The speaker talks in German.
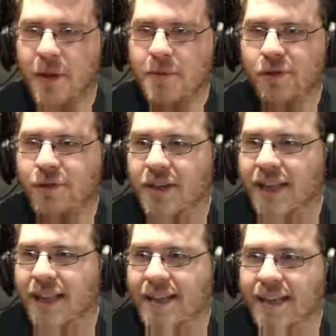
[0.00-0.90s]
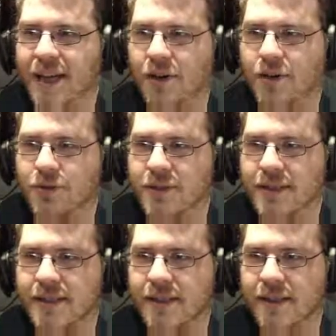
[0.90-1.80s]
noch für kleinere Autos?
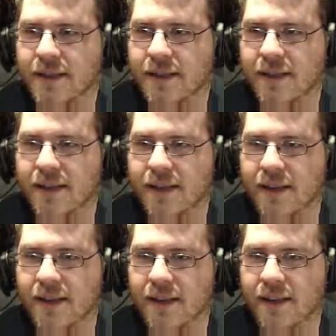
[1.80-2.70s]
Was könnte man denn